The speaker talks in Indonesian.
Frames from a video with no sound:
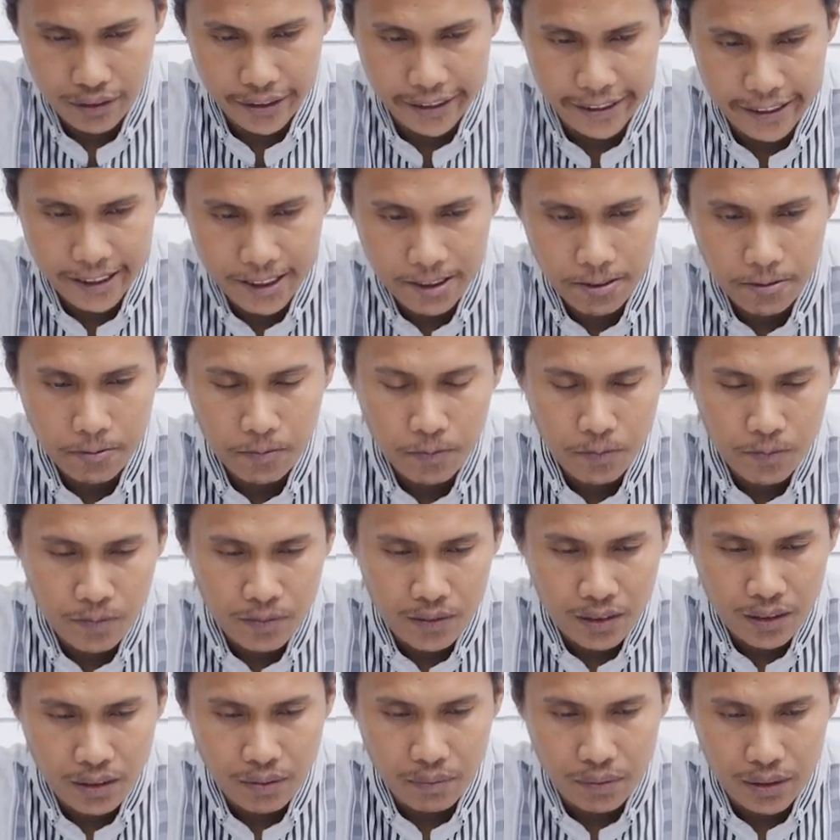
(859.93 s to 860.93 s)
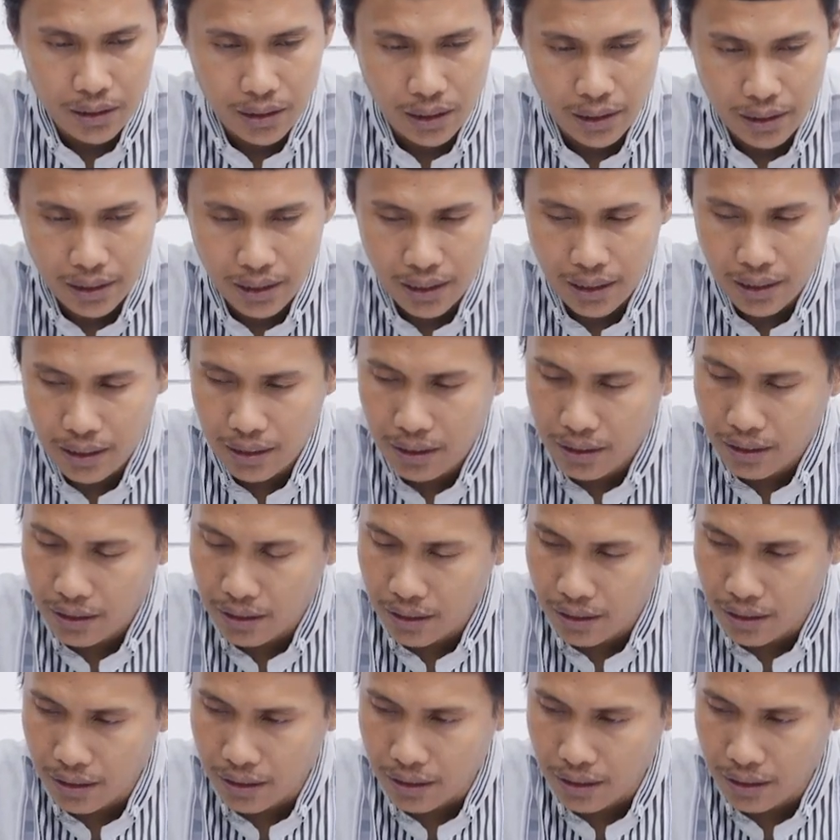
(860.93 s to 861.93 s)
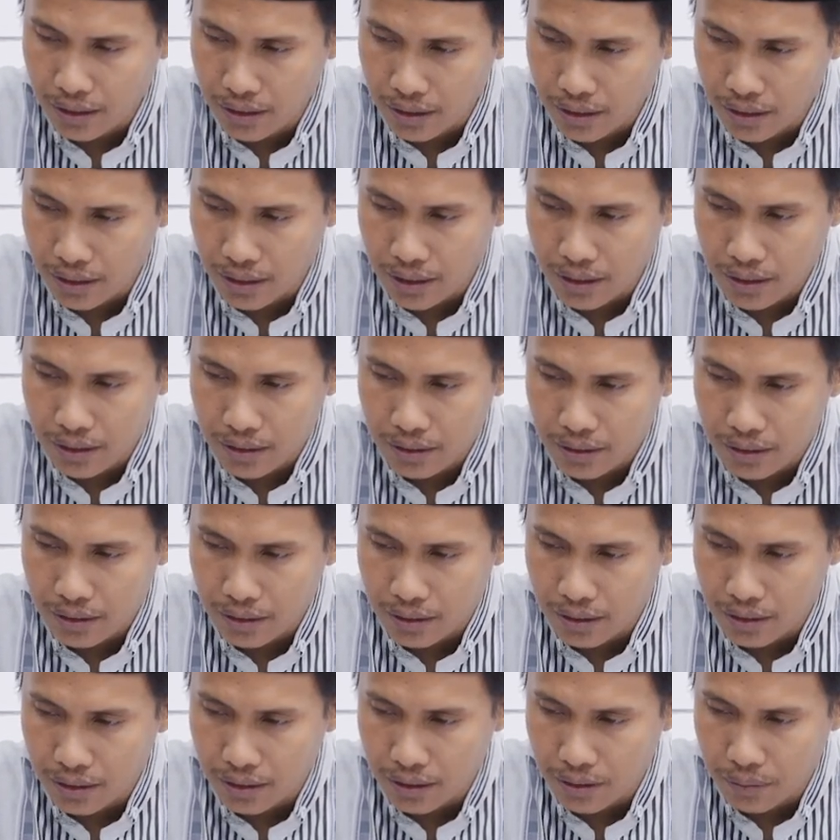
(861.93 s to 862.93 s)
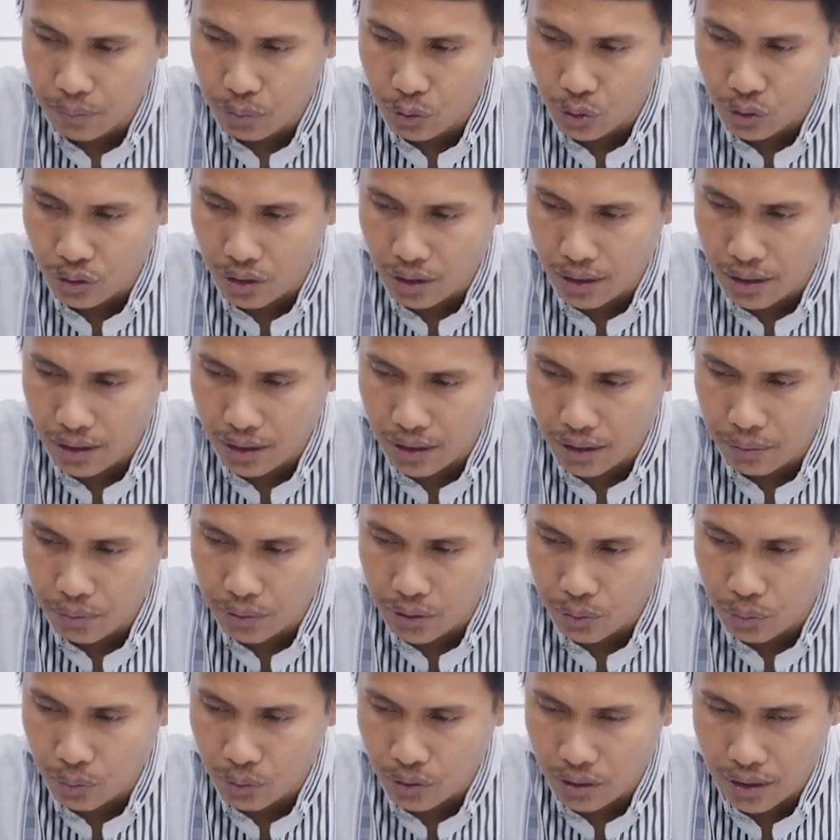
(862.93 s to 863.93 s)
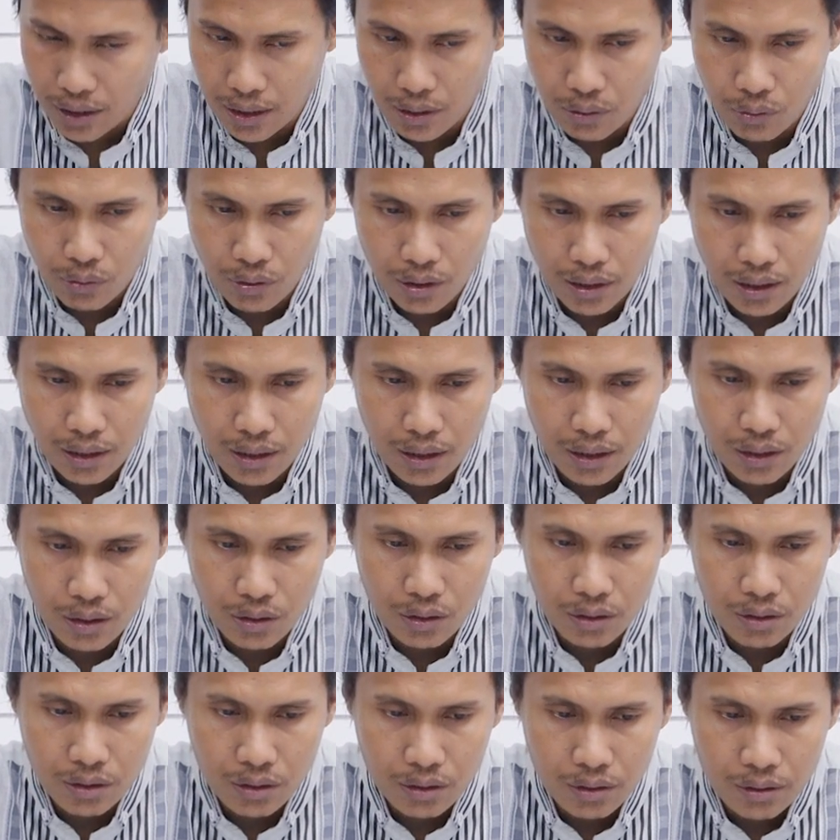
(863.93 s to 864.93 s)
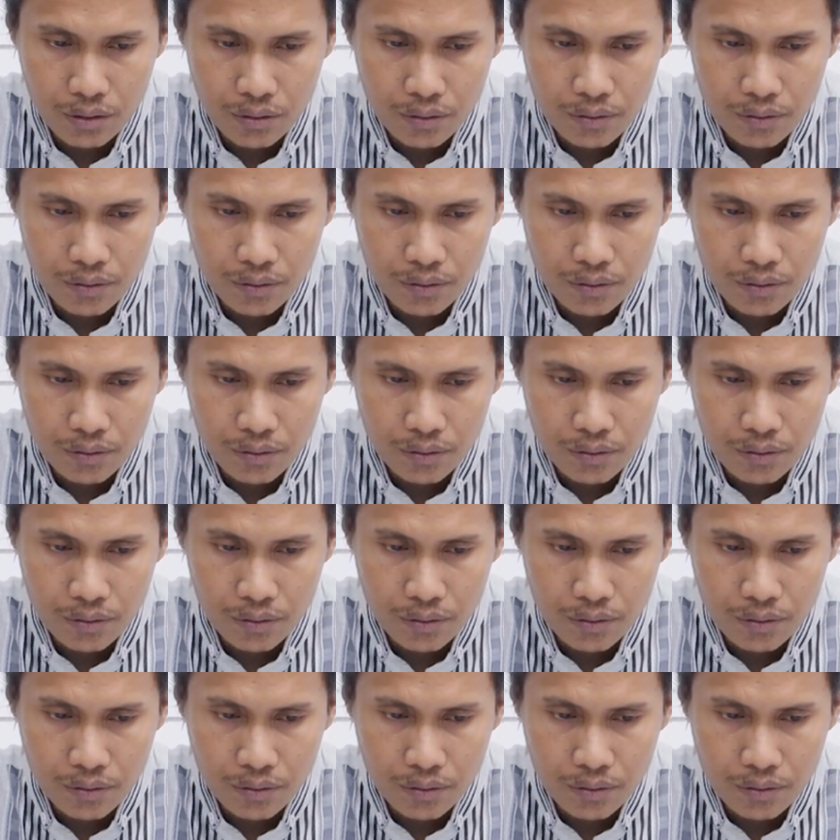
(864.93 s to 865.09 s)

Ya. Misalnya ya di pusara al disebutkan walau